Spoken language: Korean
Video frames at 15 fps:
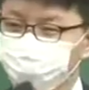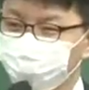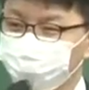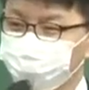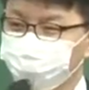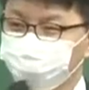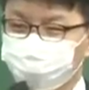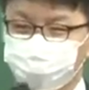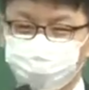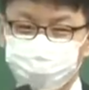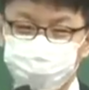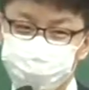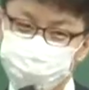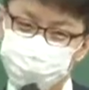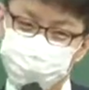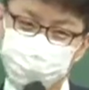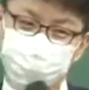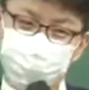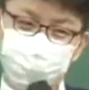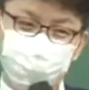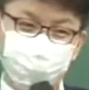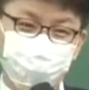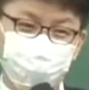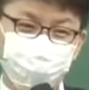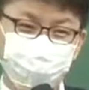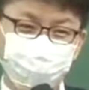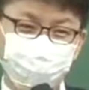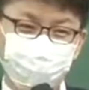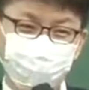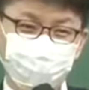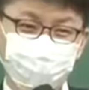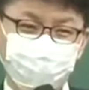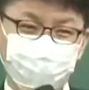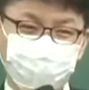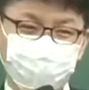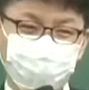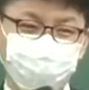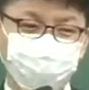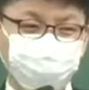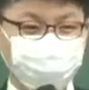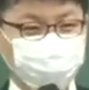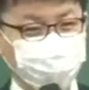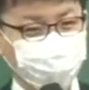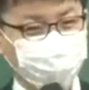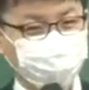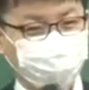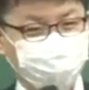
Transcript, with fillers: 뭐냐? 덧님이도 마찬가지야. 얘도 관료야.